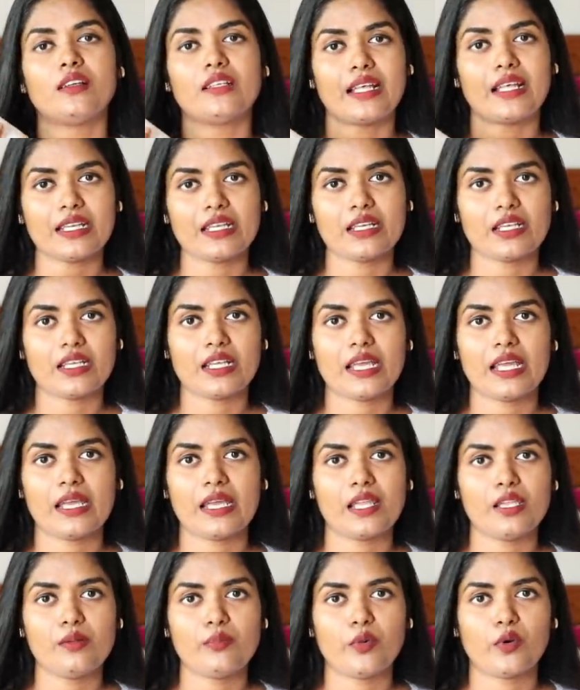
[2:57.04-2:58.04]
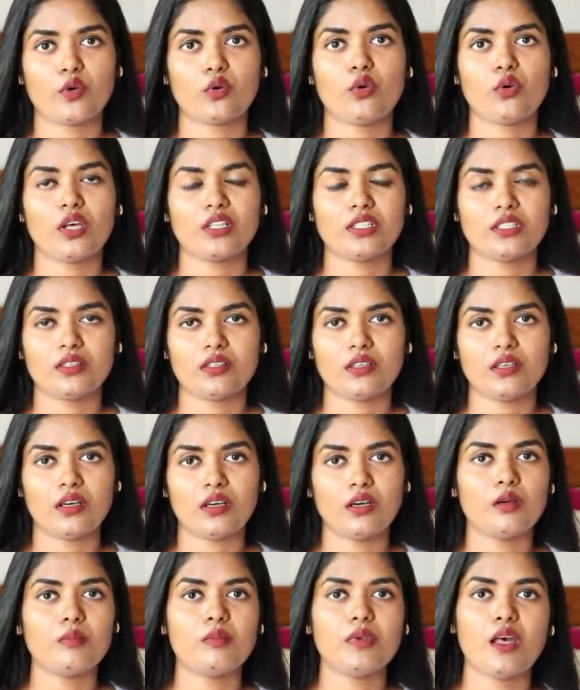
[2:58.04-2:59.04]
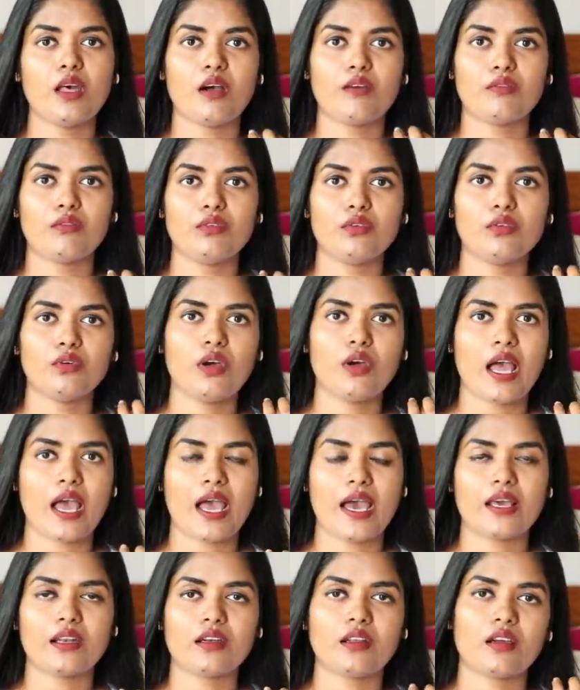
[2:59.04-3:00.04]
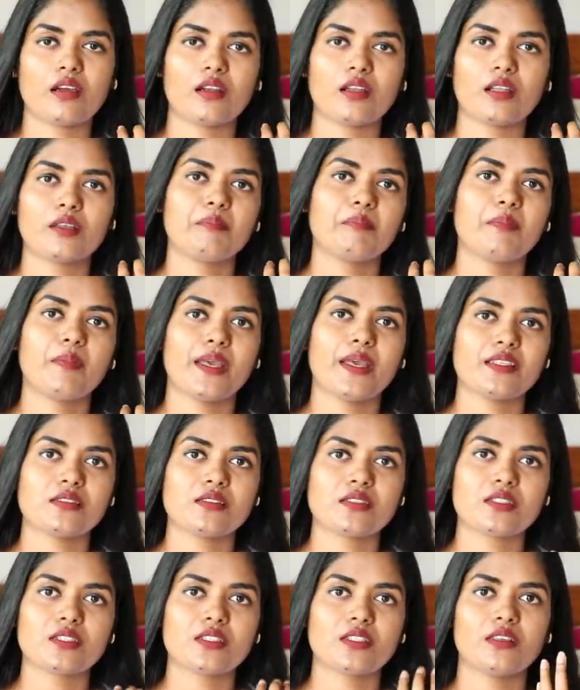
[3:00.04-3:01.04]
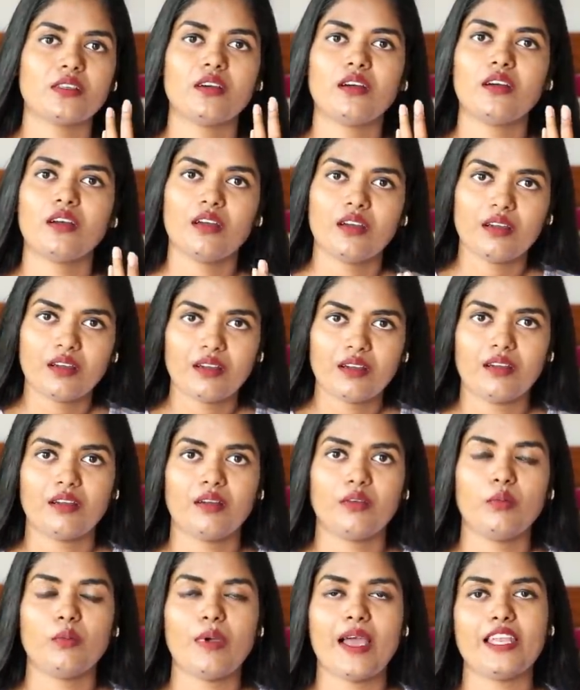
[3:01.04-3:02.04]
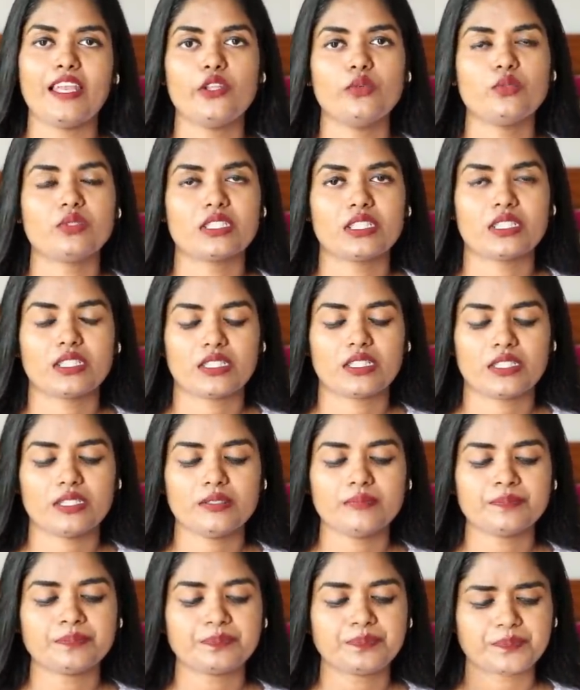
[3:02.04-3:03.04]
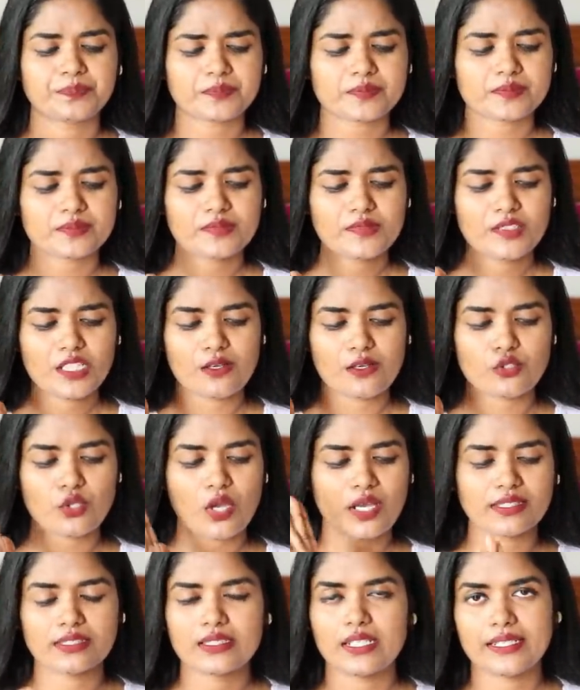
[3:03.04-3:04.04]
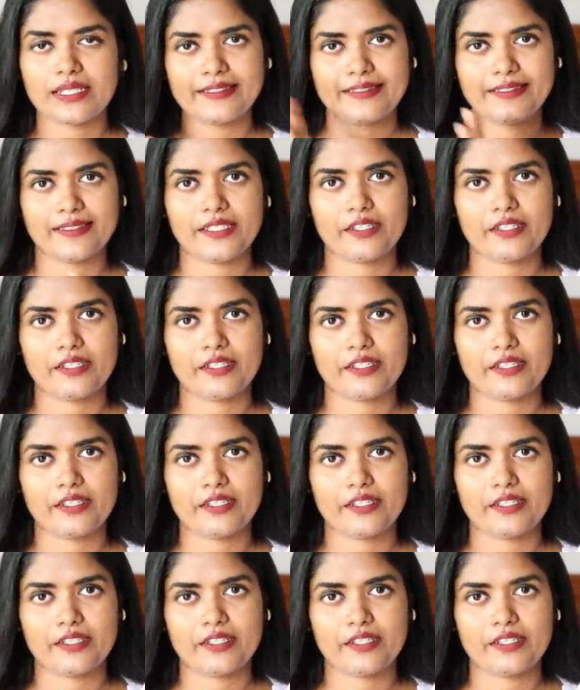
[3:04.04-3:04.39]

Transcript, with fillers: நிறைய நிறைய ஹெல்ப் பண்ணும் அந்த ஹேர்பில் அவ்வளோ ஹேருக்கான பெஸ்ட் வேல்யூஸ் இருக்குது ஸோ அதை தான் இது